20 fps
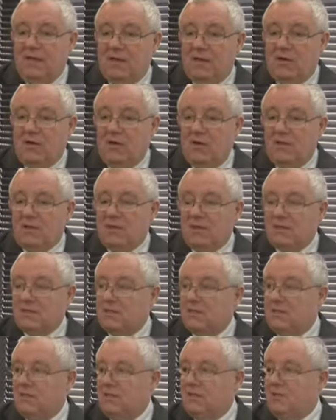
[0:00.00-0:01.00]
kolejna,
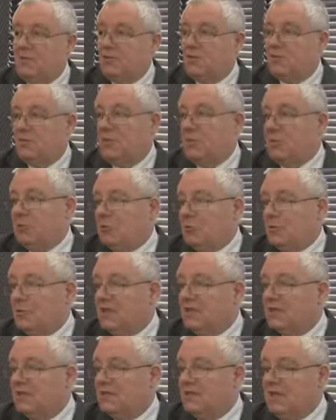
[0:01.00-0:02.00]
czyli już minimum
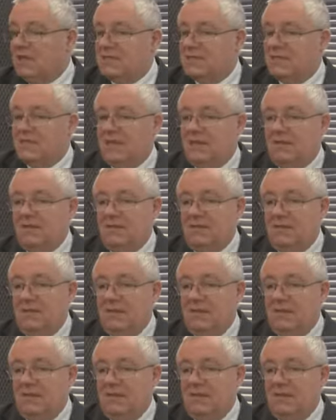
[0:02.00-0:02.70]
15. E,